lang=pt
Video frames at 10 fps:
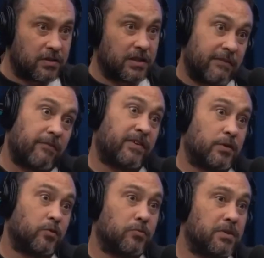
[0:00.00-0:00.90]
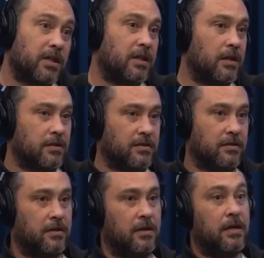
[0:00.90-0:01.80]
que estava fazendo o Clube da Criança.
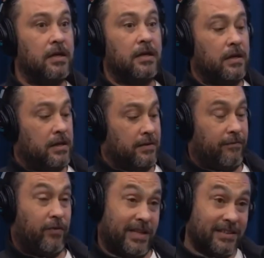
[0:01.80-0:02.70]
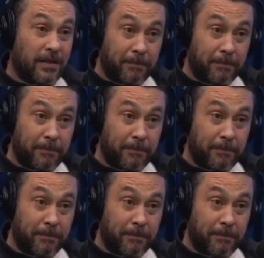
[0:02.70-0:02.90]
Foi nessa